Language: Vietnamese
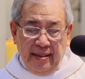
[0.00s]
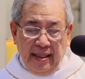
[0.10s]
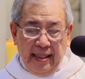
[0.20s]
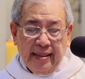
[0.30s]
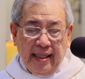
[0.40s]

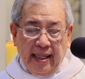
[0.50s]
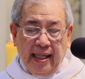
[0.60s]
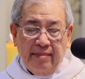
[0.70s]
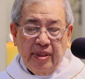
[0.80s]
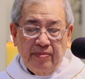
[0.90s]

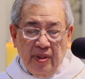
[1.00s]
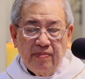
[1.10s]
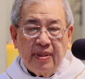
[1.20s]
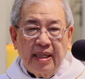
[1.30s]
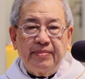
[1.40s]
2021
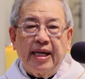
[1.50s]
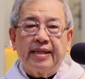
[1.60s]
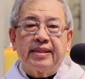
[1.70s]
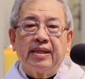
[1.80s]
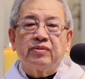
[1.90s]

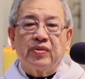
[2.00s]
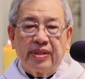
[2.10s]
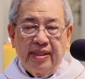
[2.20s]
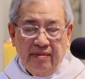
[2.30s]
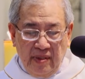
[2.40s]
22 nếu tôi
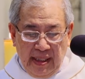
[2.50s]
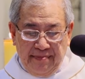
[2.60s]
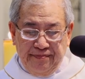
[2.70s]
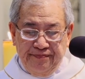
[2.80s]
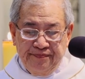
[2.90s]
nhớ không có lầm